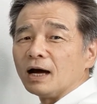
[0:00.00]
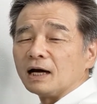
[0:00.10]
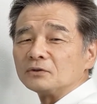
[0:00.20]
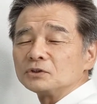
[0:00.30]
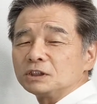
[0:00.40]

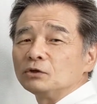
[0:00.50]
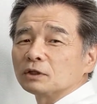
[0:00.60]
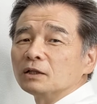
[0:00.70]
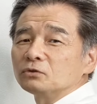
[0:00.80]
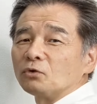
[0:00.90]
あの市の
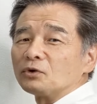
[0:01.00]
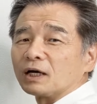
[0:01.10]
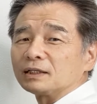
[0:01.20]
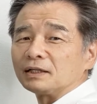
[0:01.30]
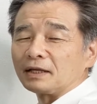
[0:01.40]
担当の
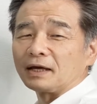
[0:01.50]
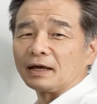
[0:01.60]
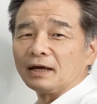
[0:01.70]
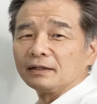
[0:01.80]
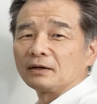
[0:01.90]
方
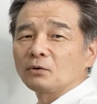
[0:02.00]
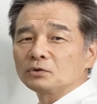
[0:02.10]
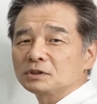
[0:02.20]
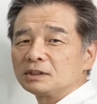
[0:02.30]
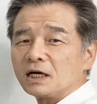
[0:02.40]
でで
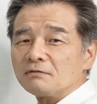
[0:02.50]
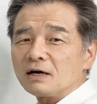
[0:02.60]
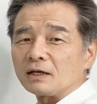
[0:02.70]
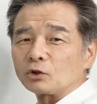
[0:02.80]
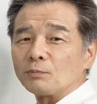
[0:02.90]
こちら
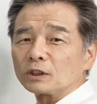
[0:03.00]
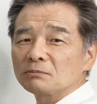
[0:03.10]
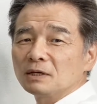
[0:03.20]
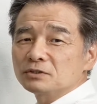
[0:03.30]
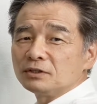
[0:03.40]
が
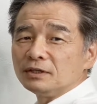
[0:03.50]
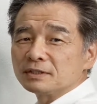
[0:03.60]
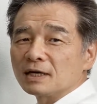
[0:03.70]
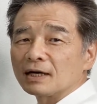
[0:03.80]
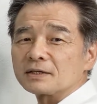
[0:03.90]
トマト祭りに
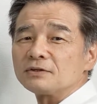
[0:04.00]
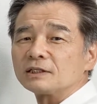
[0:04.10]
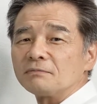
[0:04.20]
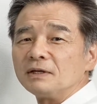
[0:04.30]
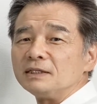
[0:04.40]
参加する
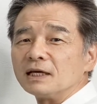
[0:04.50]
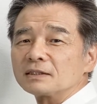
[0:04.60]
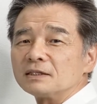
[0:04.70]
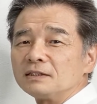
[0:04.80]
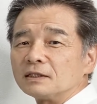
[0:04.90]
ためにやっ
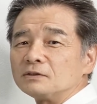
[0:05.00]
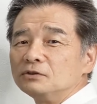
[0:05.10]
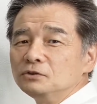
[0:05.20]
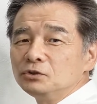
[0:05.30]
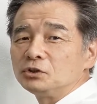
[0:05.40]
てきた
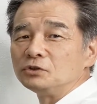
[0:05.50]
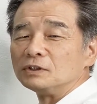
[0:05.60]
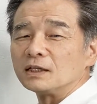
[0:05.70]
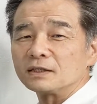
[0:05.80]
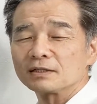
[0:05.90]
群衆
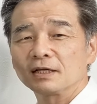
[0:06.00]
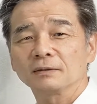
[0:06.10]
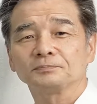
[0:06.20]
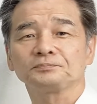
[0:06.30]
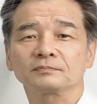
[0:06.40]
なんですね
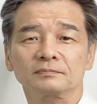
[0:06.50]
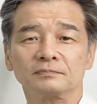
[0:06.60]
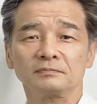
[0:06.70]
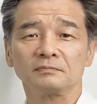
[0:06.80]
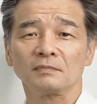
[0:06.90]

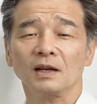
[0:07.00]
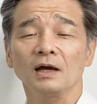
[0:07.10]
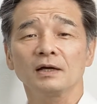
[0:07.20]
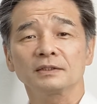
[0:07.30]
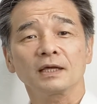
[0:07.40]

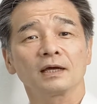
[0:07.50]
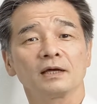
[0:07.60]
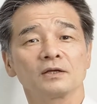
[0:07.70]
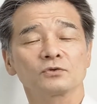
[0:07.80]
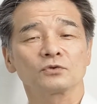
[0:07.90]
で
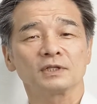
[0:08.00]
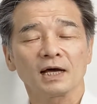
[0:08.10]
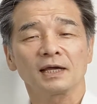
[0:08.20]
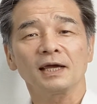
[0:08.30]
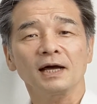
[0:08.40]
その
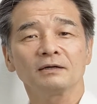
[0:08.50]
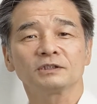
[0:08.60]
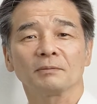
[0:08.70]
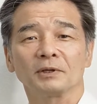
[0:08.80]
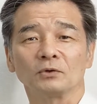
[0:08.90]
投げ合
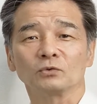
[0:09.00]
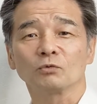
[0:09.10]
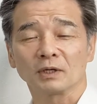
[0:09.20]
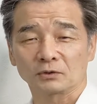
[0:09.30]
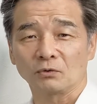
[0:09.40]
うための
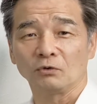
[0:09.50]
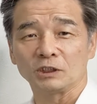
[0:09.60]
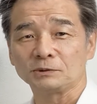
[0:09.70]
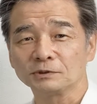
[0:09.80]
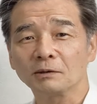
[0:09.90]
トマトを
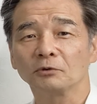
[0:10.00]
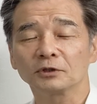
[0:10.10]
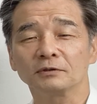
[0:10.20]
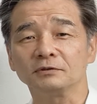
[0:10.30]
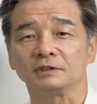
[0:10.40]
自分が持っ
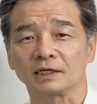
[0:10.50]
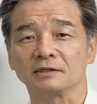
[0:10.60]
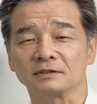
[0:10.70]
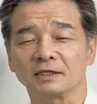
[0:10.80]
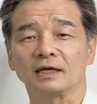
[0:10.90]
てくるんじゃ
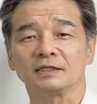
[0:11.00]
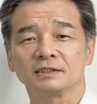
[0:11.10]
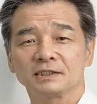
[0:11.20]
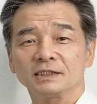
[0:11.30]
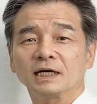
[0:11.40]
なくて
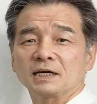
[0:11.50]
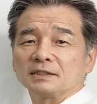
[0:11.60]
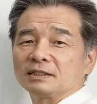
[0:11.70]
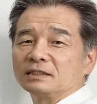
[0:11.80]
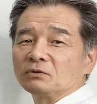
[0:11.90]
市から
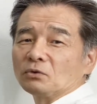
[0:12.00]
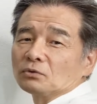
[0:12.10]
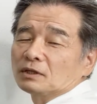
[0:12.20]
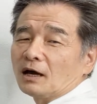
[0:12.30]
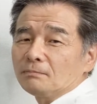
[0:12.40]
ですねこ
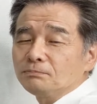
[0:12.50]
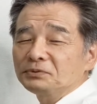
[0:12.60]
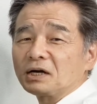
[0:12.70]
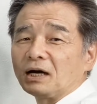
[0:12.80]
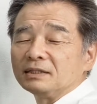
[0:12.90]
の
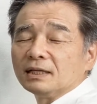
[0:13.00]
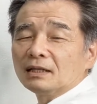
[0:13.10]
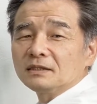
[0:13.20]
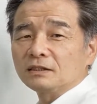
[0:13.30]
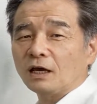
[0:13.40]
ダンプカー
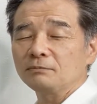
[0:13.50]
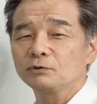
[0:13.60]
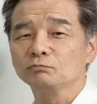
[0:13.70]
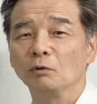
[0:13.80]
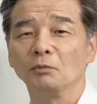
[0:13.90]
何台
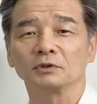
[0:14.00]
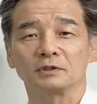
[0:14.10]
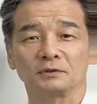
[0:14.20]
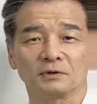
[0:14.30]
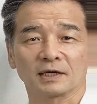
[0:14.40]
分も持っ
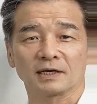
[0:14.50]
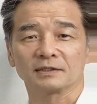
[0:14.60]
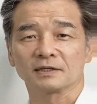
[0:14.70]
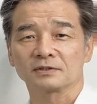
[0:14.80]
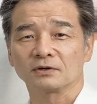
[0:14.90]
てくるわけな
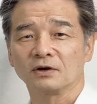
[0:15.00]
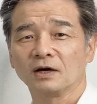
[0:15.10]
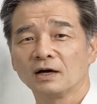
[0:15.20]
んですよ